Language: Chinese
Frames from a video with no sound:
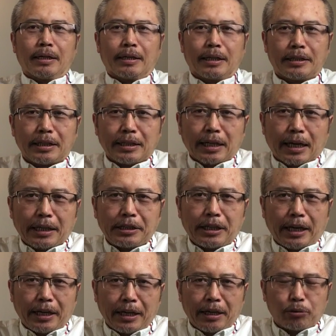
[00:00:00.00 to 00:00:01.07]
那现在看起
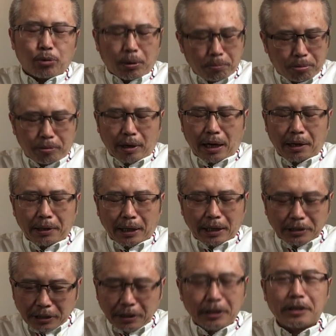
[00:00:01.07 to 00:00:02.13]
来呢，川普啊，还
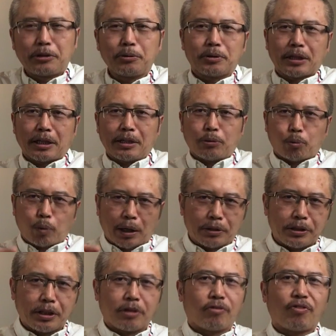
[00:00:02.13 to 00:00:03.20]
真的就在往
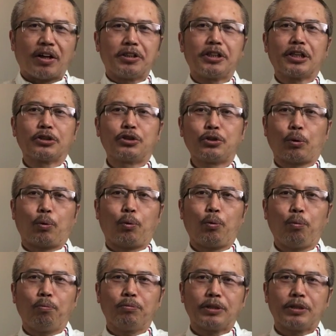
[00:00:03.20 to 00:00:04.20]
这个方向走，